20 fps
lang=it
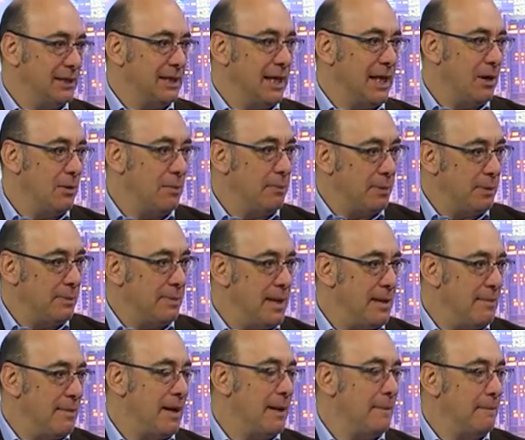è un
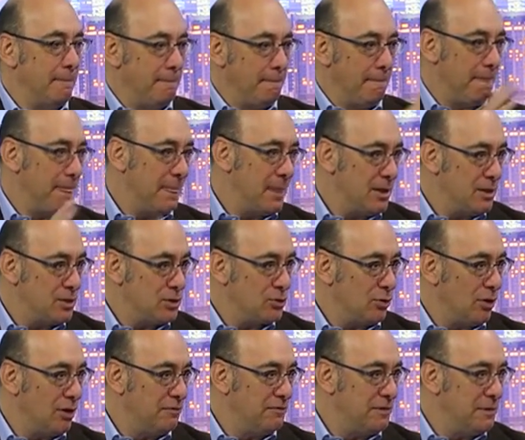problema
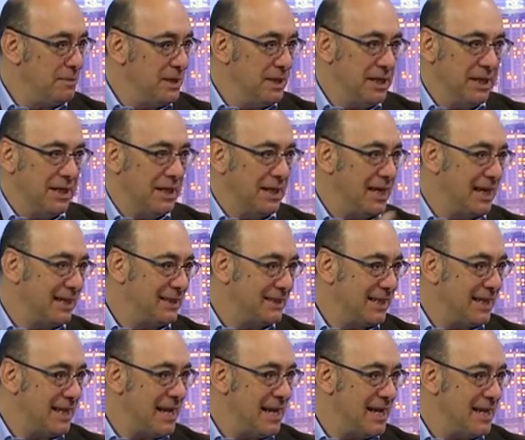solo al femminile, che
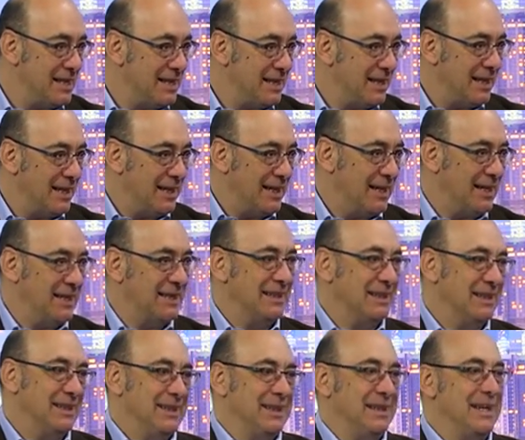attanaglia
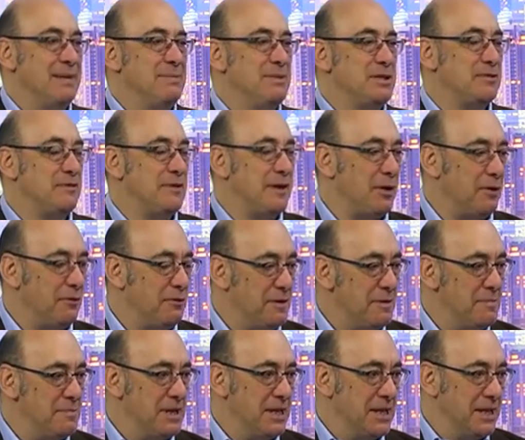l'emisfero
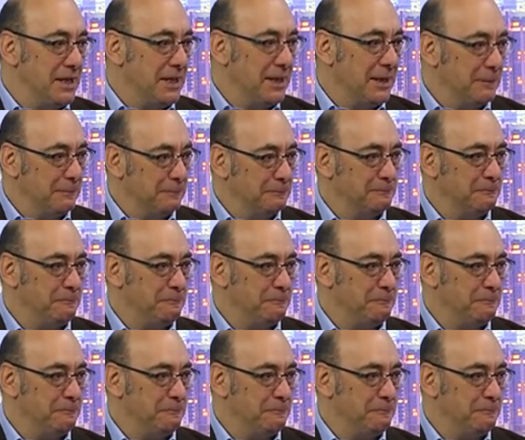femminile. Sì.